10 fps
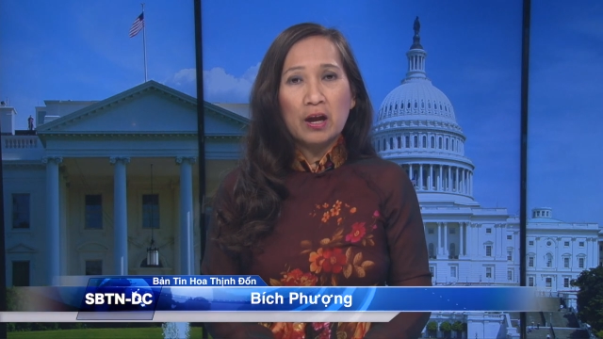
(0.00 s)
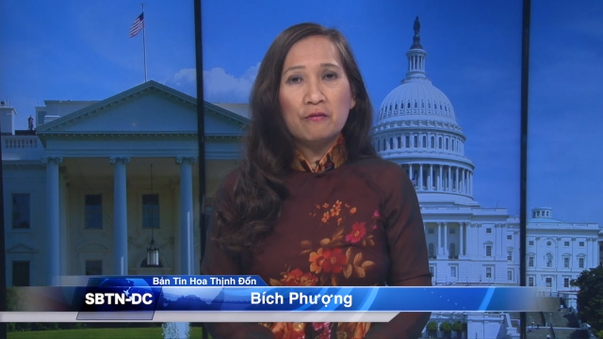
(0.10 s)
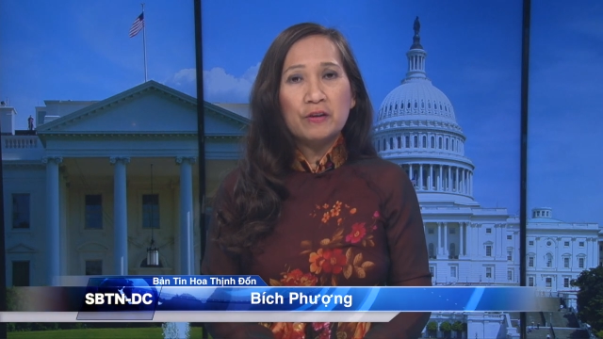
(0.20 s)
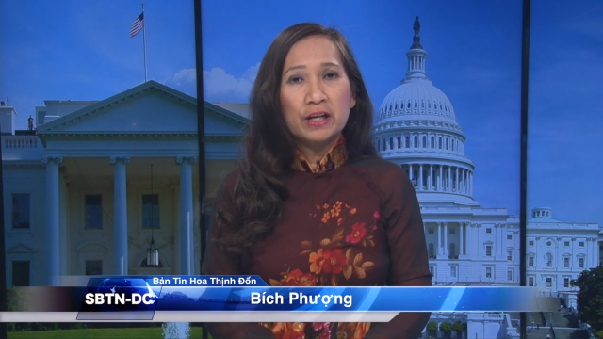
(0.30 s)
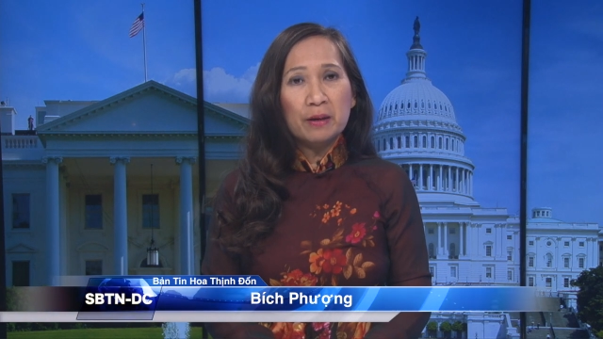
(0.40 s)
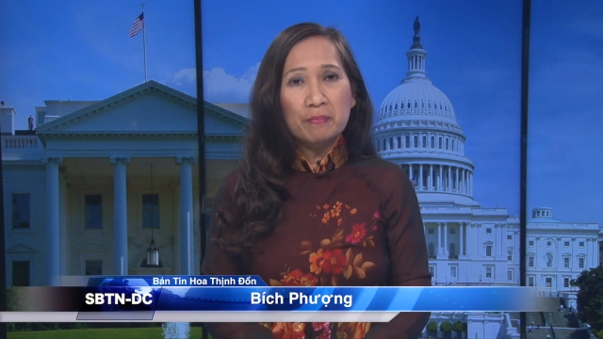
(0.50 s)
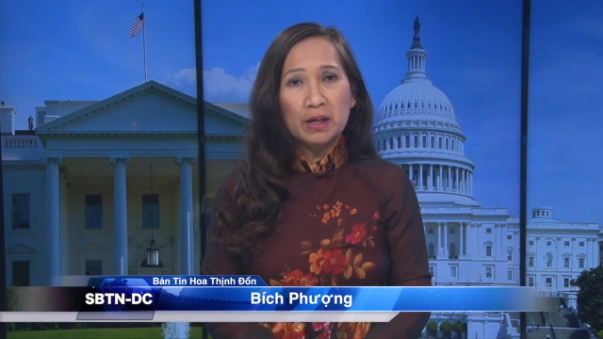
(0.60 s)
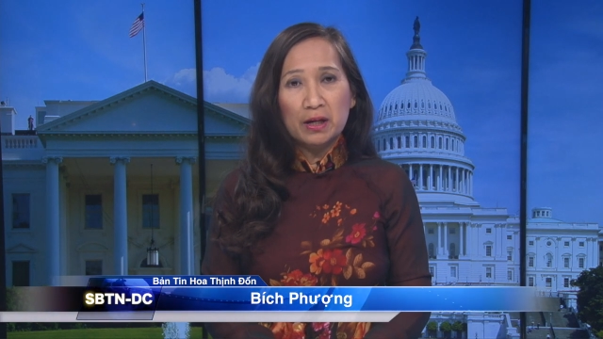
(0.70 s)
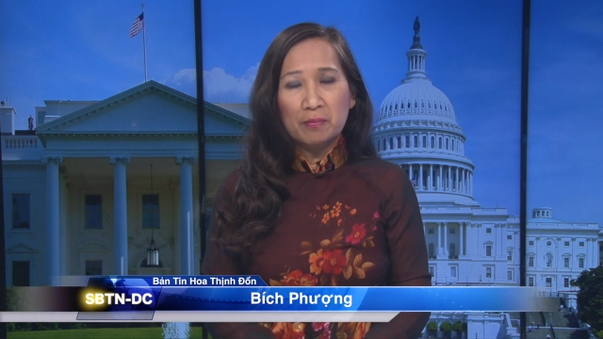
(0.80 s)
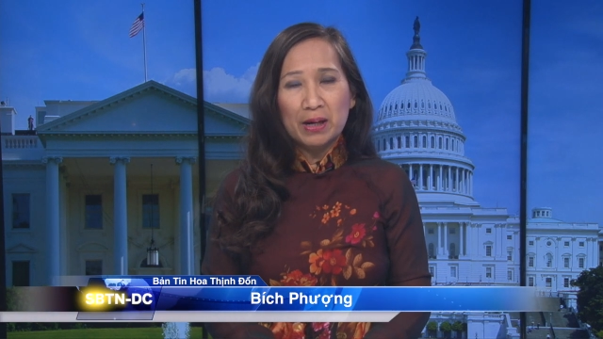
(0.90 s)
Vị khách
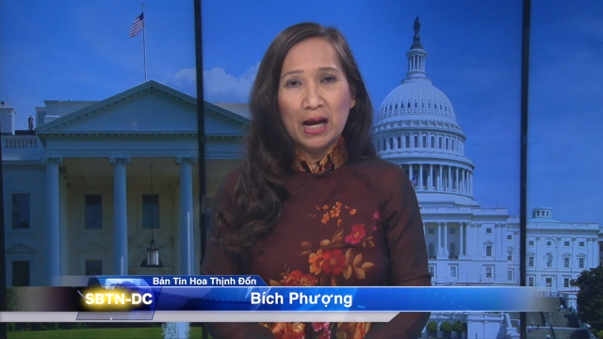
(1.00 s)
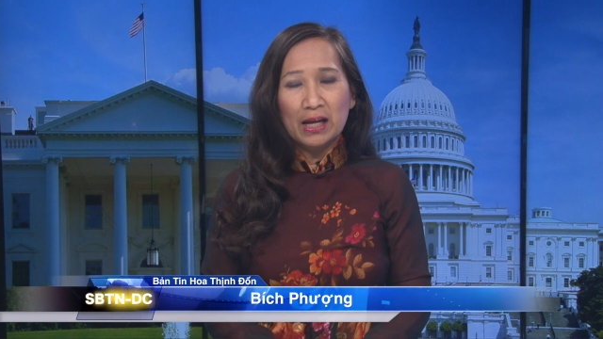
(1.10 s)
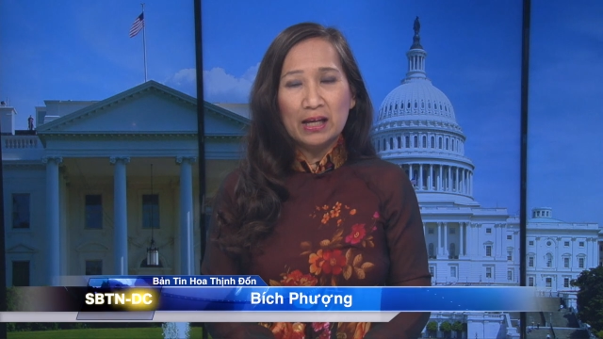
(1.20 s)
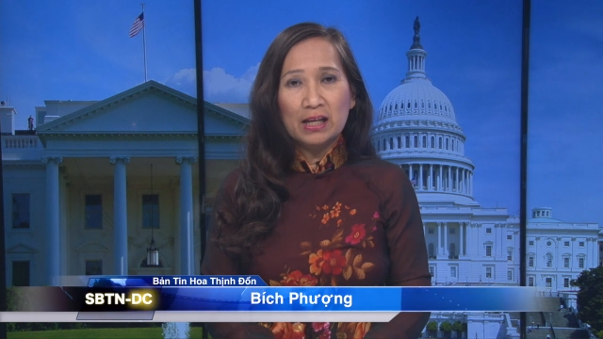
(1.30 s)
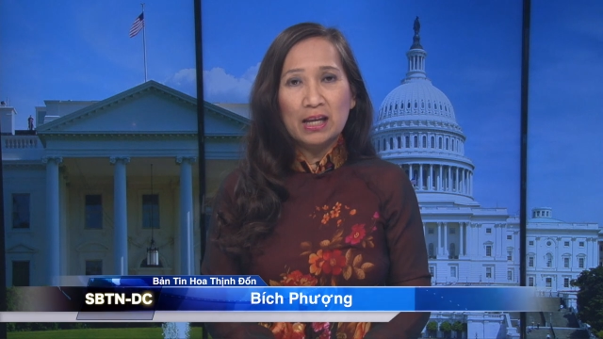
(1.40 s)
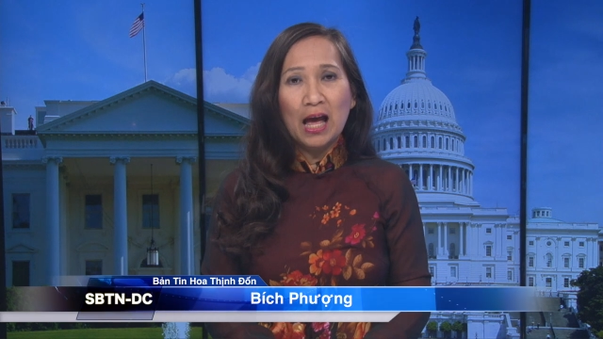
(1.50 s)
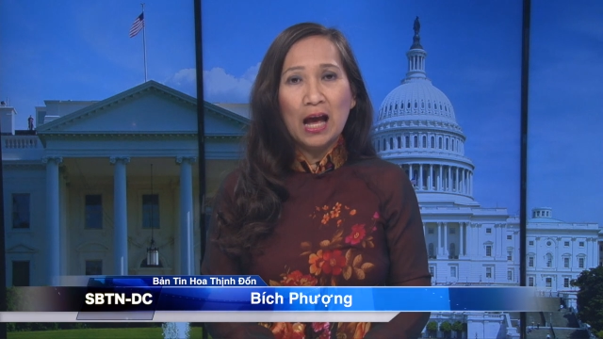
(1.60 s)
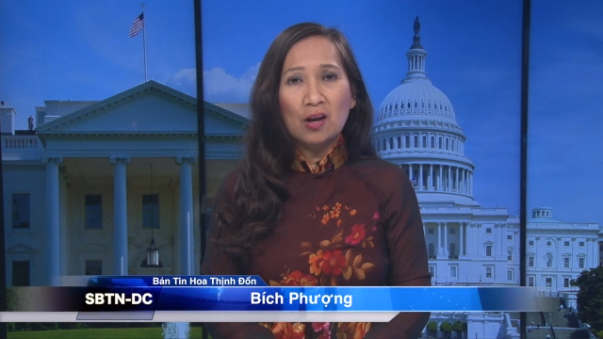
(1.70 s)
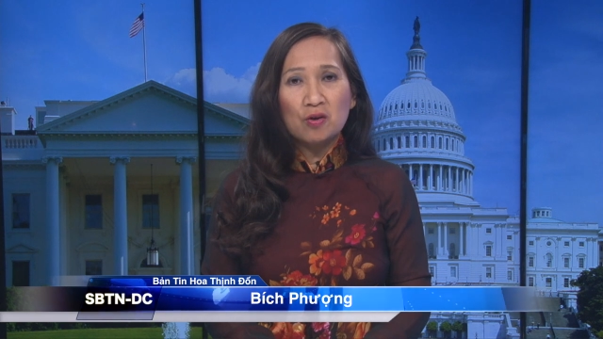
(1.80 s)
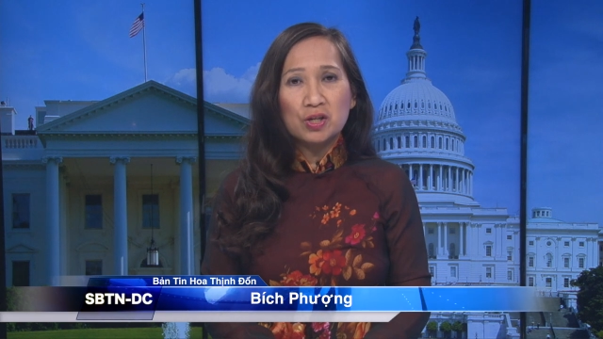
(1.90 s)
mời hôm nay là
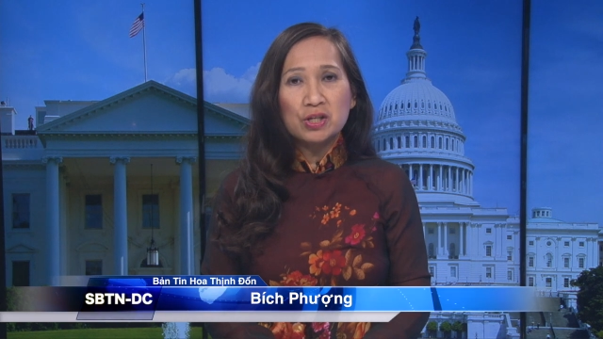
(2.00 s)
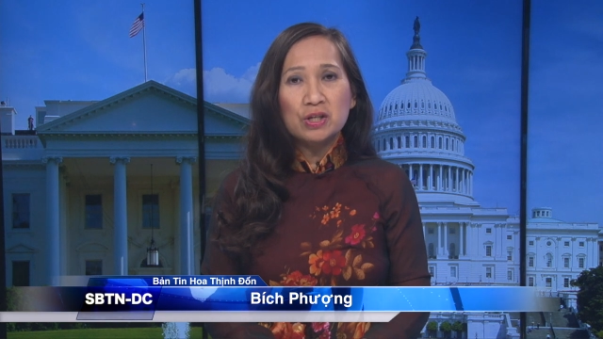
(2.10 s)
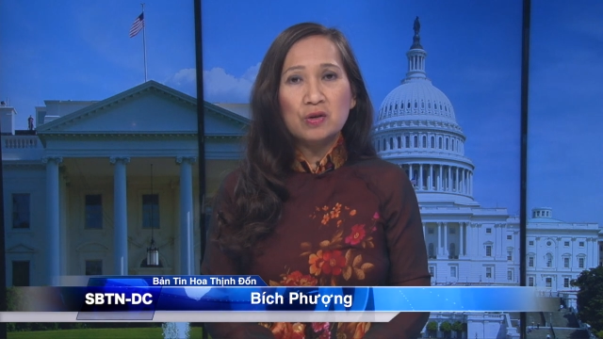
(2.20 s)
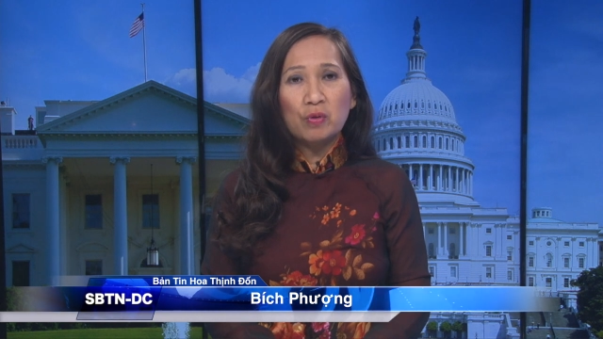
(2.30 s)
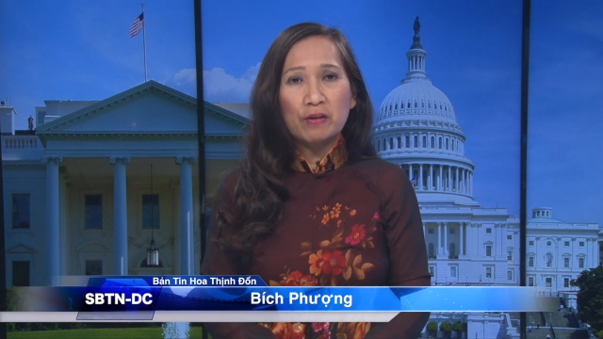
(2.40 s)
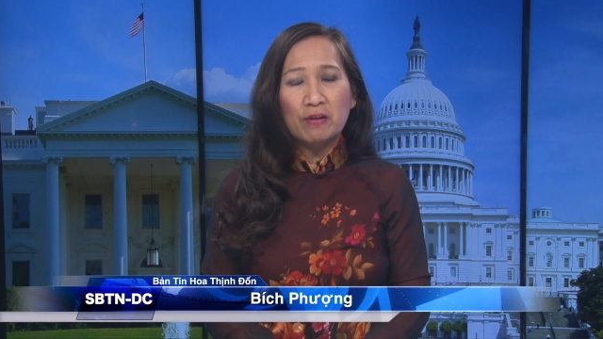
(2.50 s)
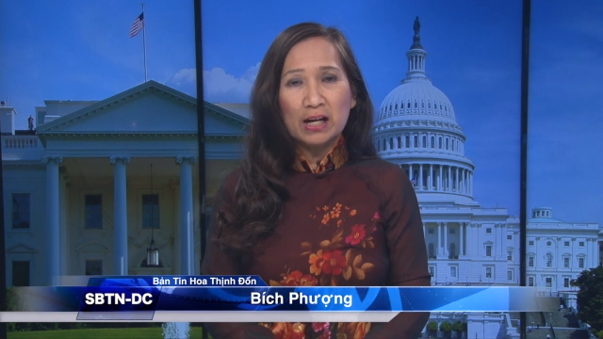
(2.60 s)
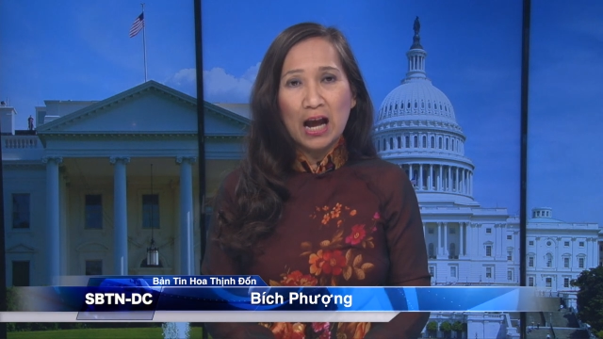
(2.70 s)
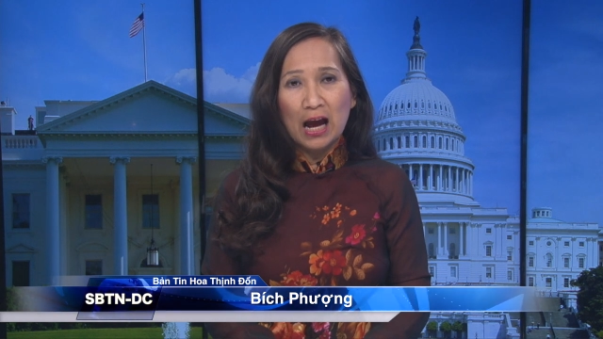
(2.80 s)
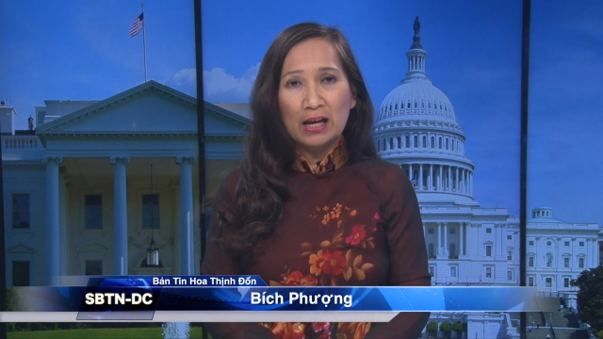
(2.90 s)
luật sư Nguyễn Văn
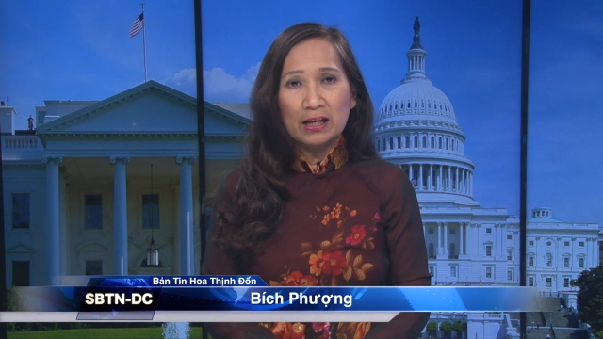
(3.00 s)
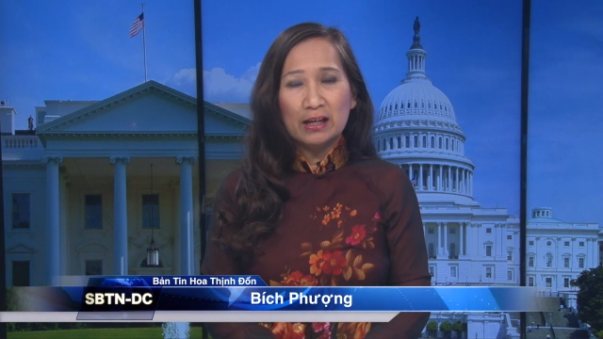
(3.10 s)
Đài